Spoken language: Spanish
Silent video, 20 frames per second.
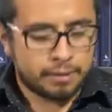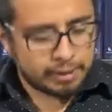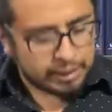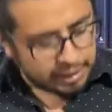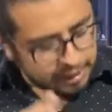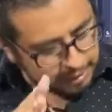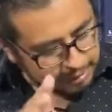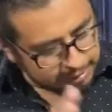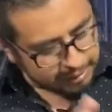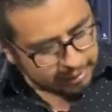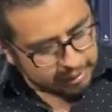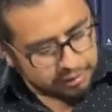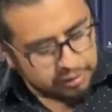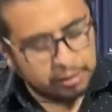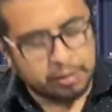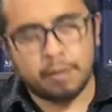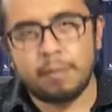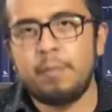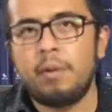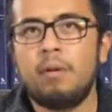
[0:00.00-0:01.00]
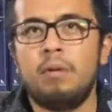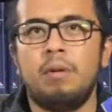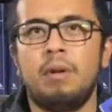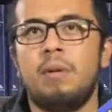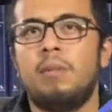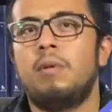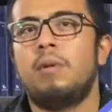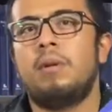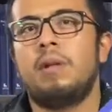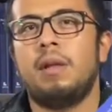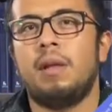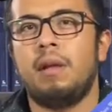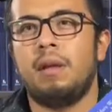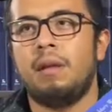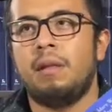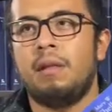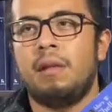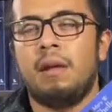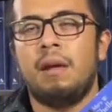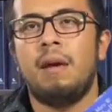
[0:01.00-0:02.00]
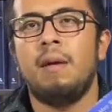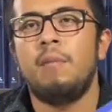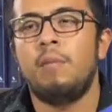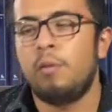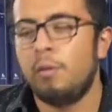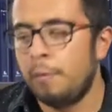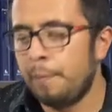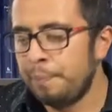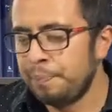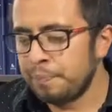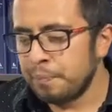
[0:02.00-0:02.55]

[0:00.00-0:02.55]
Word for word: que en este caso te pongo un libro de, de Emo.